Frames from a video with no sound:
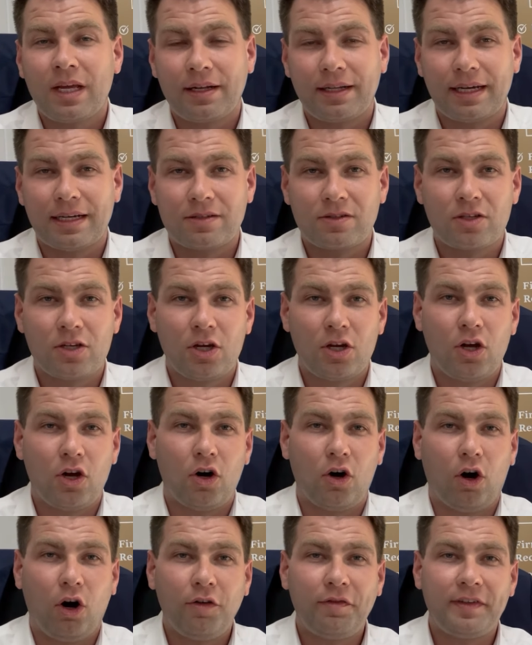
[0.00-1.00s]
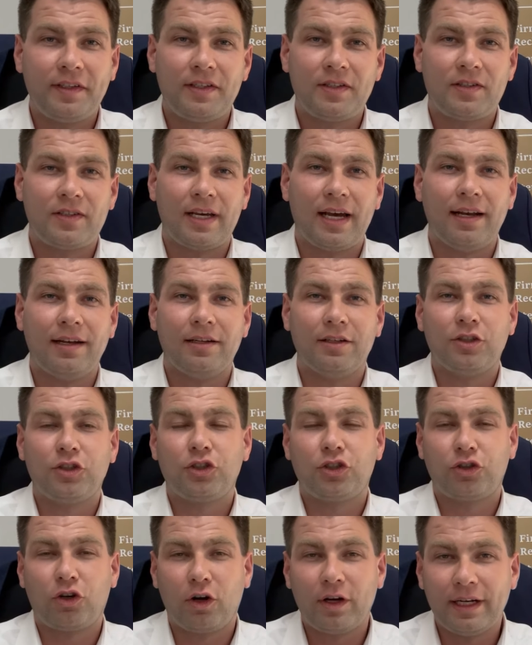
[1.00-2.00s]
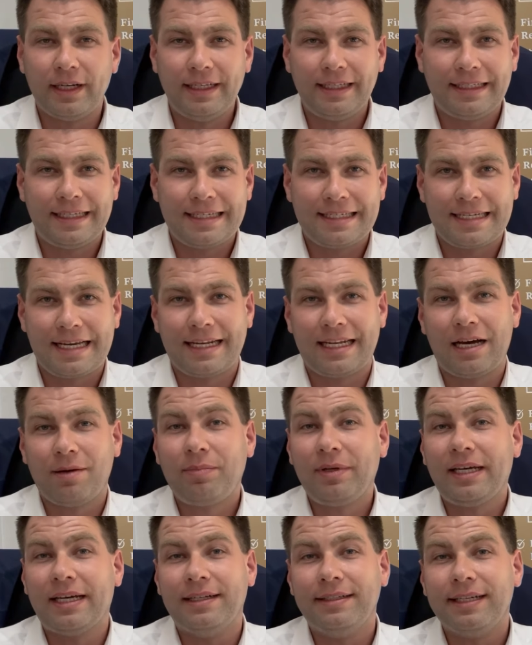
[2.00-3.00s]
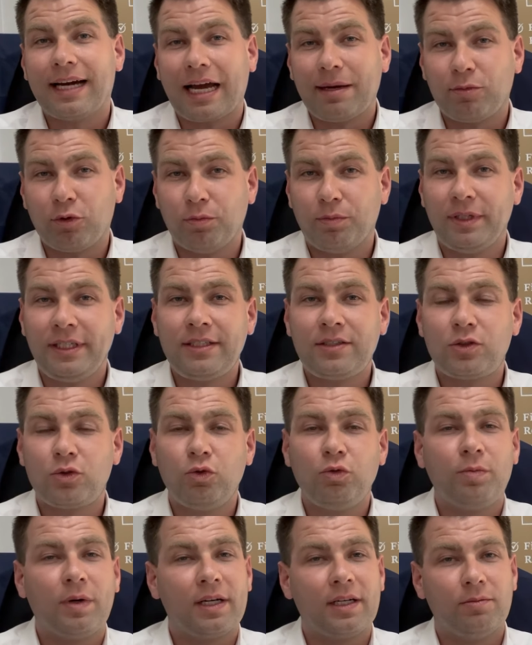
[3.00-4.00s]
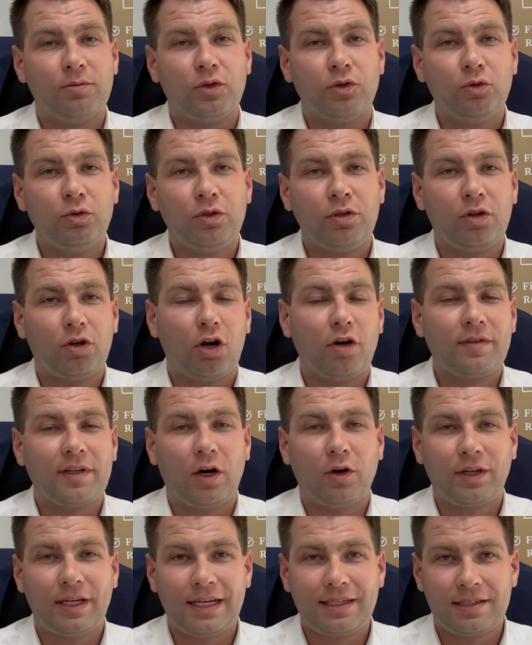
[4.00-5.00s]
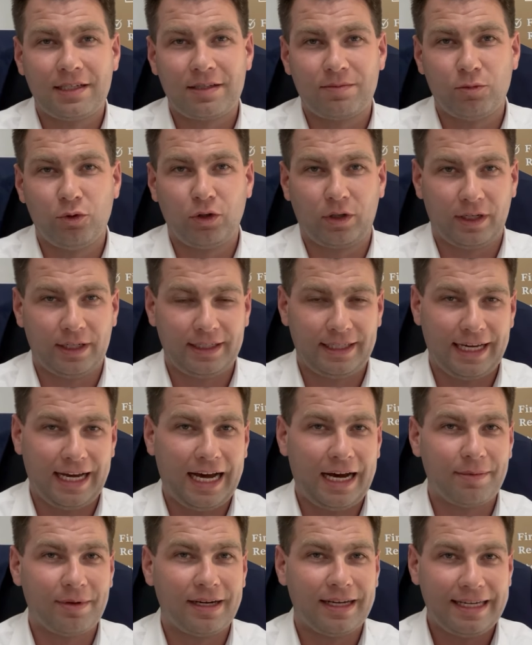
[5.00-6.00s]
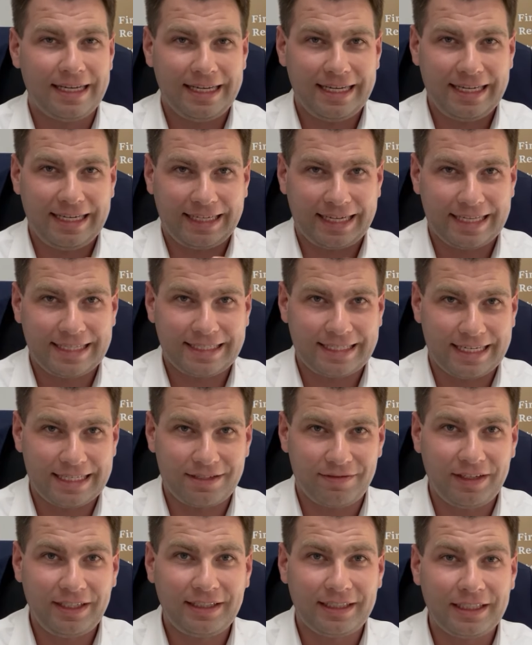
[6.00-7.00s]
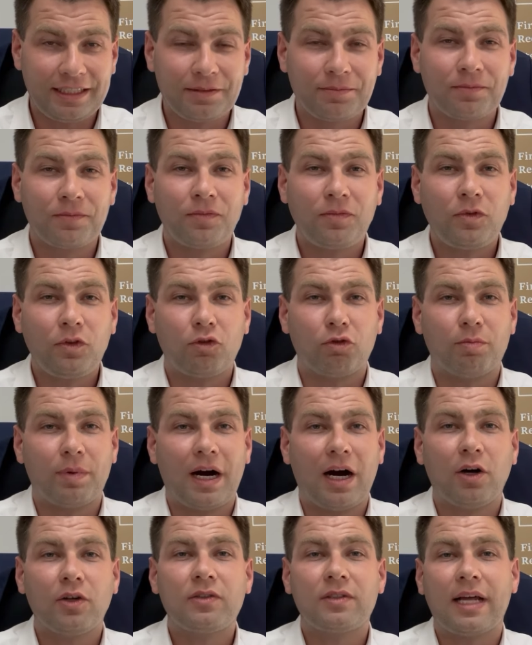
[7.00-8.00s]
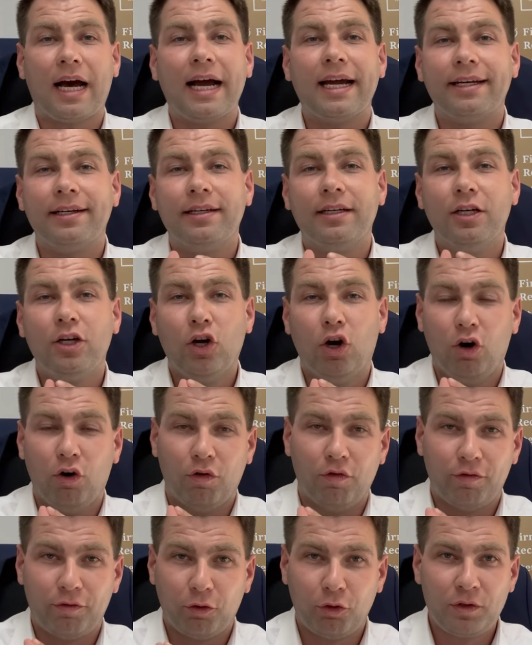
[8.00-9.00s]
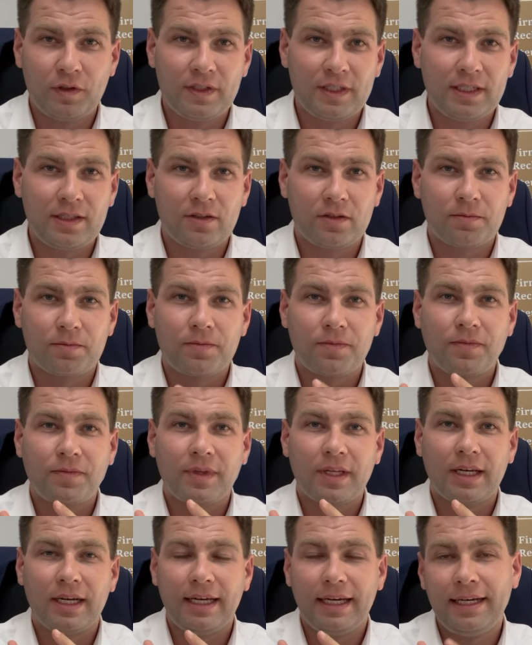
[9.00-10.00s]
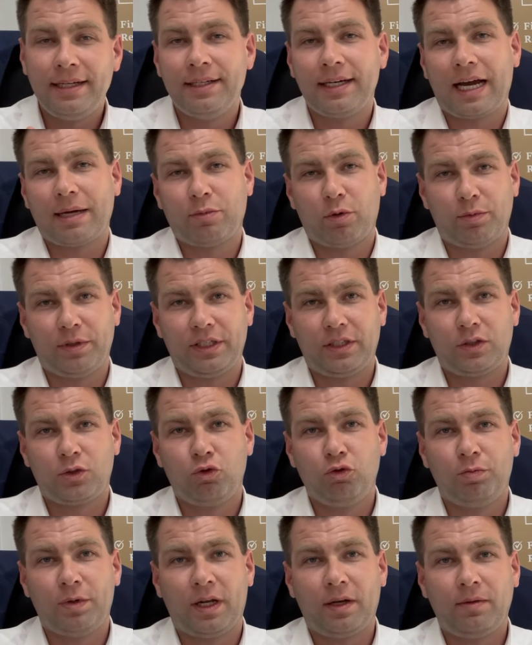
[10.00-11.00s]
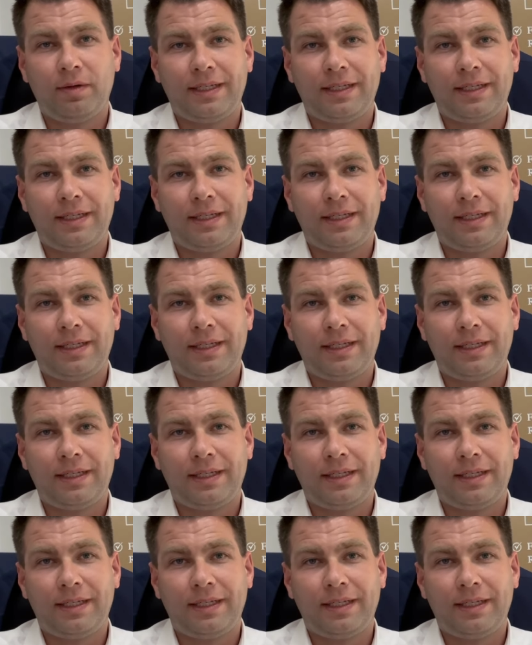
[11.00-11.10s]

das offizielle steuerliche Setup in der Republik Zypern im Süden läuft. Auch das ist möglich, aber Ganz, ganz wichtig, du brauchst einen Wohnsitz in der Republik Zypern.